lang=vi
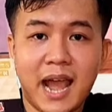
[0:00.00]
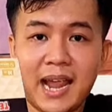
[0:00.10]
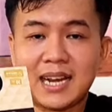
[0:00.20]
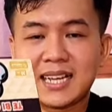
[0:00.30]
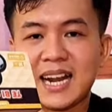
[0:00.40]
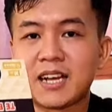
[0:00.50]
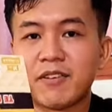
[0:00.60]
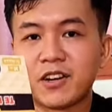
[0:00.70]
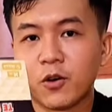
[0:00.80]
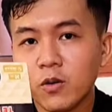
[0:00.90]
thứ hai là
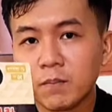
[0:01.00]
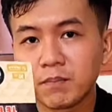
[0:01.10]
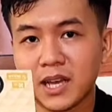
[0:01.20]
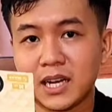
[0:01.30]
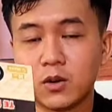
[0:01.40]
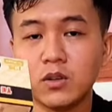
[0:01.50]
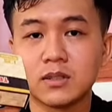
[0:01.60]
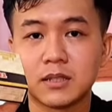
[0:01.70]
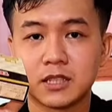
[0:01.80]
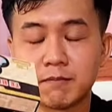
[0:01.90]
đây không phải là thuốc đây là
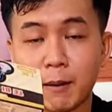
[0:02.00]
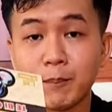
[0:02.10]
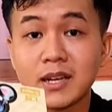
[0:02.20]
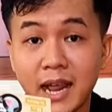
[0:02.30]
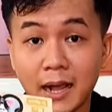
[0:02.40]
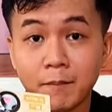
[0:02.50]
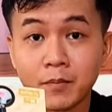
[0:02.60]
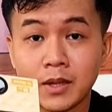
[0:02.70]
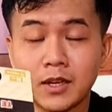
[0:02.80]
thuốc ờ, thực phẩm chức năng